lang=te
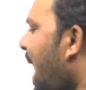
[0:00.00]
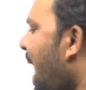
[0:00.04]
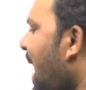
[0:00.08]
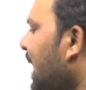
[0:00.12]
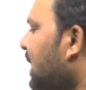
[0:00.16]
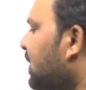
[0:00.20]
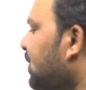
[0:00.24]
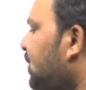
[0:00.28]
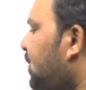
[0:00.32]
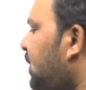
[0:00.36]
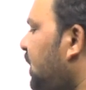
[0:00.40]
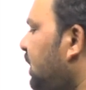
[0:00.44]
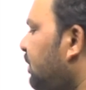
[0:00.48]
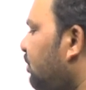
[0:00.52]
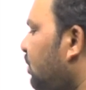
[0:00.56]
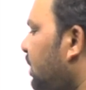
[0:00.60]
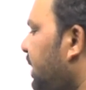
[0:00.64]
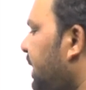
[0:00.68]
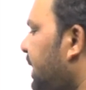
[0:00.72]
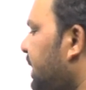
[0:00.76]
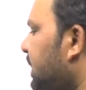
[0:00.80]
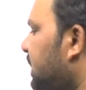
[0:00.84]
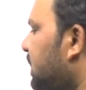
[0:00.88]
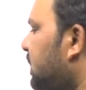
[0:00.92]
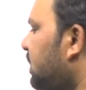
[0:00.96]

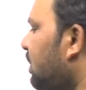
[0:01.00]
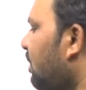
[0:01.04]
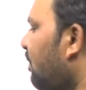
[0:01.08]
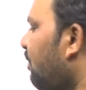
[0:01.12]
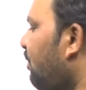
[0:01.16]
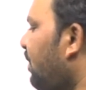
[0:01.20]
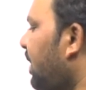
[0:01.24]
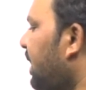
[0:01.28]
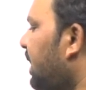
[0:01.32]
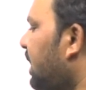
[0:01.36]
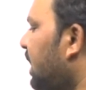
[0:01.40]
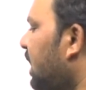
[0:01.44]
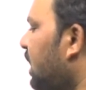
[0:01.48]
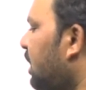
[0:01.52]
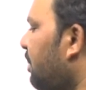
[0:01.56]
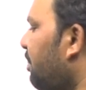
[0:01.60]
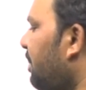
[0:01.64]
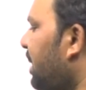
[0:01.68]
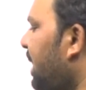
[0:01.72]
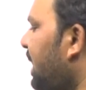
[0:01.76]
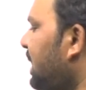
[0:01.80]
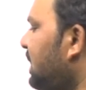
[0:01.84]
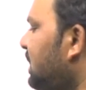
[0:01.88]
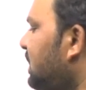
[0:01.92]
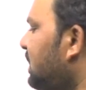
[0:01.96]
యాక్టివ్నెస్ విగర్
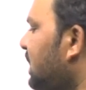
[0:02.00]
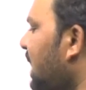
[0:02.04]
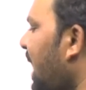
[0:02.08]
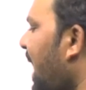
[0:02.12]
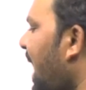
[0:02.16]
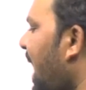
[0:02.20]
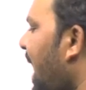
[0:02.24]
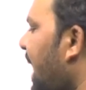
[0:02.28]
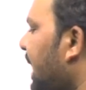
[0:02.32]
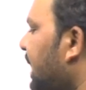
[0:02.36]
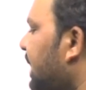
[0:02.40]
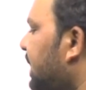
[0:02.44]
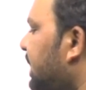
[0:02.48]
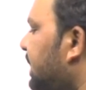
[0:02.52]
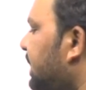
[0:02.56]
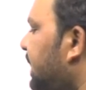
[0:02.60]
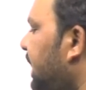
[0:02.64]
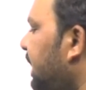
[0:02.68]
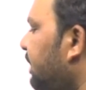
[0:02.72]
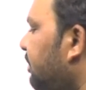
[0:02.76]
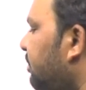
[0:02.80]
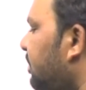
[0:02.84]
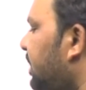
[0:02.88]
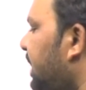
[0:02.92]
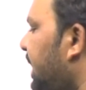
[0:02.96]
మీన్స్ యాక్టివ్
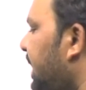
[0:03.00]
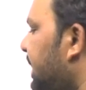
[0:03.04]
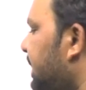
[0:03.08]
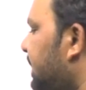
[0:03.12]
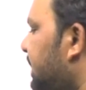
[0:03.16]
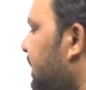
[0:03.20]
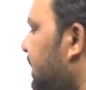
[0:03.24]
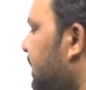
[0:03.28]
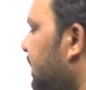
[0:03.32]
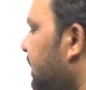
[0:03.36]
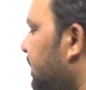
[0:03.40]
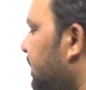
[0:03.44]
యాక్టివ్నెస్